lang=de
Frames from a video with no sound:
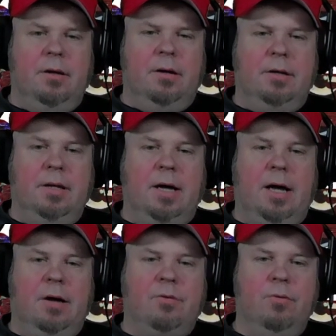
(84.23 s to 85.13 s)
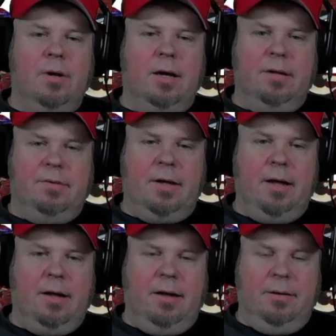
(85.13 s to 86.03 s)

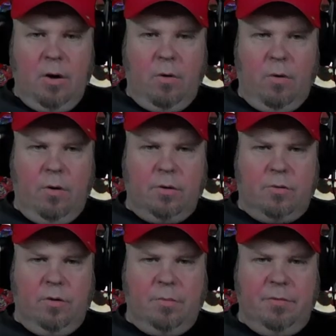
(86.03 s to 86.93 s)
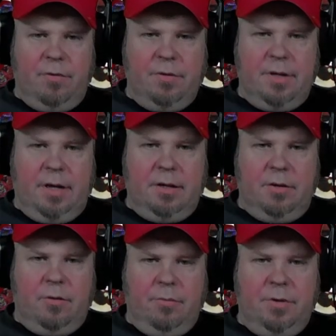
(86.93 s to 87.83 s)
Dracula-Saga. Und kurz bevor sie
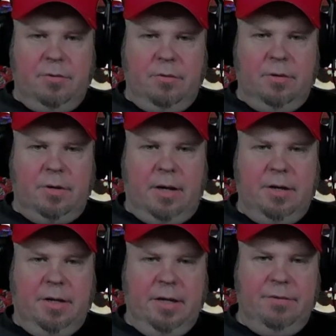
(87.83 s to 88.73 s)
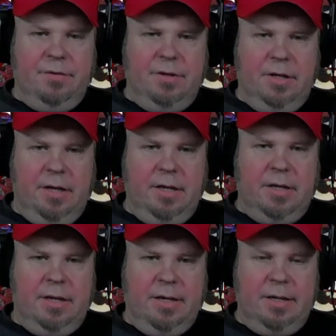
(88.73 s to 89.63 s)
angekommen sind und eine Gräfin die Rede
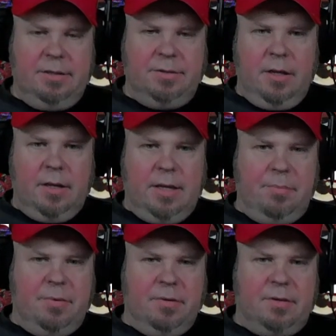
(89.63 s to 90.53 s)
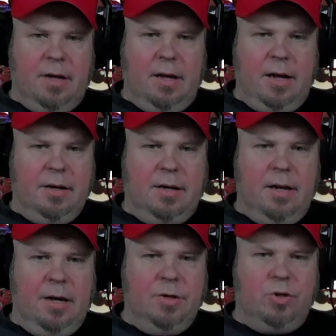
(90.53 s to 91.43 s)
hält, gibt es da einen
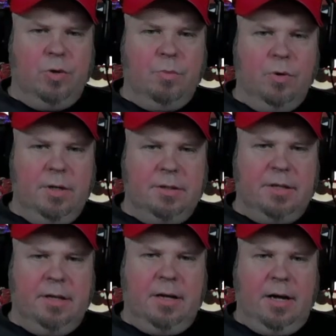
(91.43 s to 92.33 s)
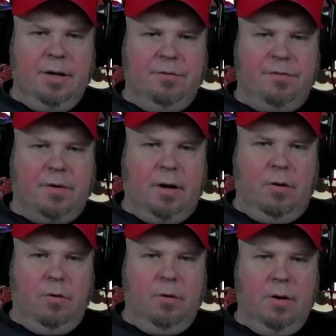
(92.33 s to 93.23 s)
kleinen Tumult, denn eine
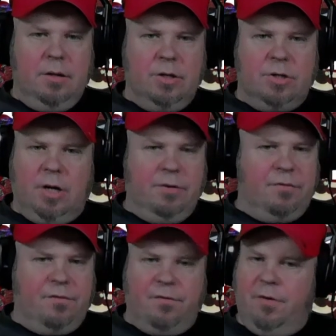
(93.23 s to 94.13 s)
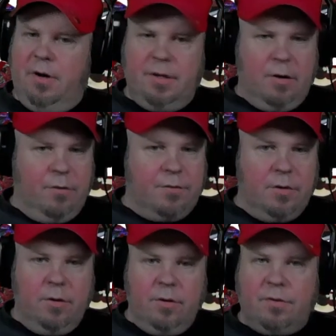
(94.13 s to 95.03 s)
Frau scheint völlig
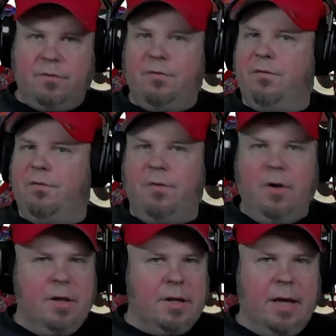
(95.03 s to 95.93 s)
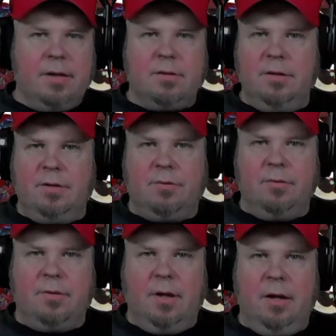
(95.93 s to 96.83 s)
aufgelöst, völlig ängstlich zu
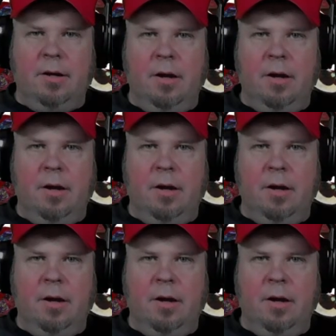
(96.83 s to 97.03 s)
sein